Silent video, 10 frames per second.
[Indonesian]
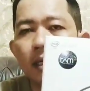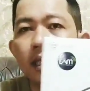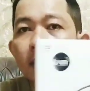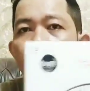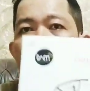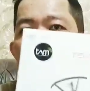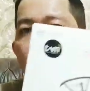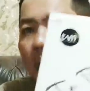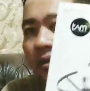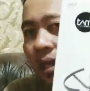Ini barang
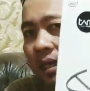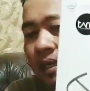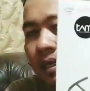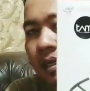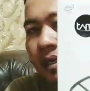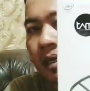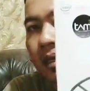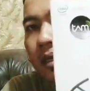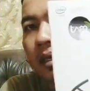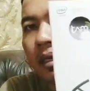masih baru ya
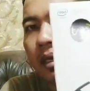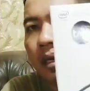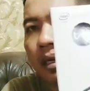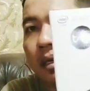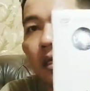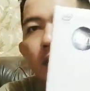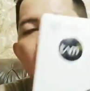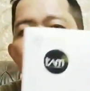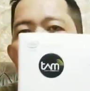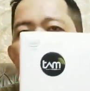Ah,
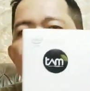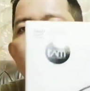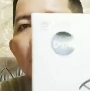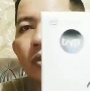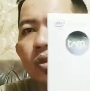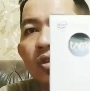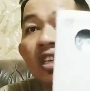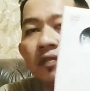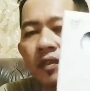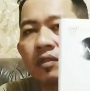digunakan hanya untuk
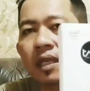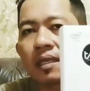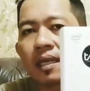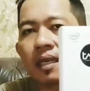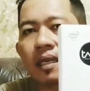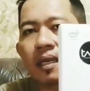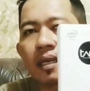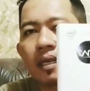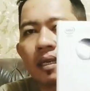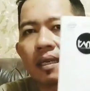review saja
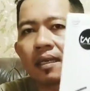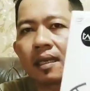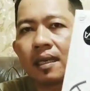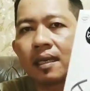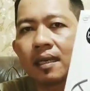nah, ya